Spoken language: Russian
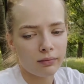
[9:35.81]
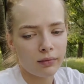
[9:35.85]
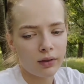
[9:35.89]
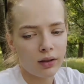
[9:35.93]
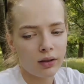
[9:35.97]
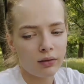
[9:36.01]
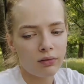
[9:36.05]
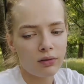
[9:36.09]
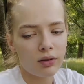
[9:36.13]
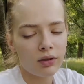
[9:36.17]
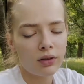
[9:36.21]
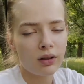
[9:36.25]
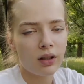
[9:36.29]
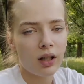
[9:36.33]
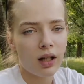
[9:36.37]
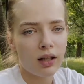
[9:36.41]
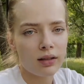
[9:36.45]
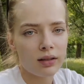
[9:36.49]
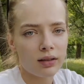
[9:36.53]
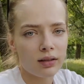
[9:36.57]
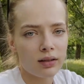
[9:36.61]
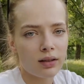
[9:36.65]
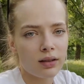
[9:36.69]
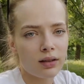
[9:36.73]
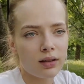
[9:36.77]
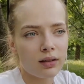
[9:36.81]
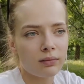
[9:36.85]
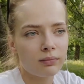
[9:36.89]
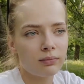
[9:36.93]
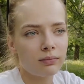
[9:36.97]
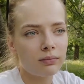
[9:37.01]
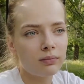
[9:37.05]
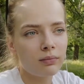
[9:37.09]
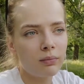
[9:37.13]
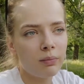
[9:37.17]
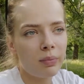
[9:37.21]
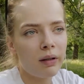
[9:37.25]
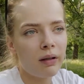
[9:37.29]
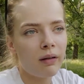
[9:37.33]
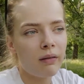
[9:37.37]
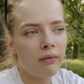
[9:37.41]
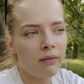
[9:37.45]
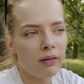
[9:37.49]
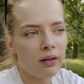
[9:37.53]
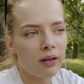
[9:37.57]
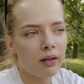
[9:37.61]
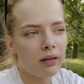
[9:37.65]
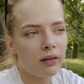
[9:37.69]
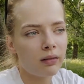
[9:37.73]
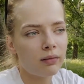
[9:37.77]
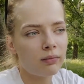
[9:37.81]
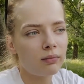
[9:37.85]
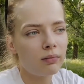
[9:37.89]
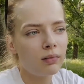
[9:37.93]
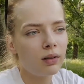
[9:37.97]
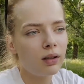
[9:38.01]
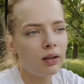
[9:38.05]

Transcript: И вот разница. Первые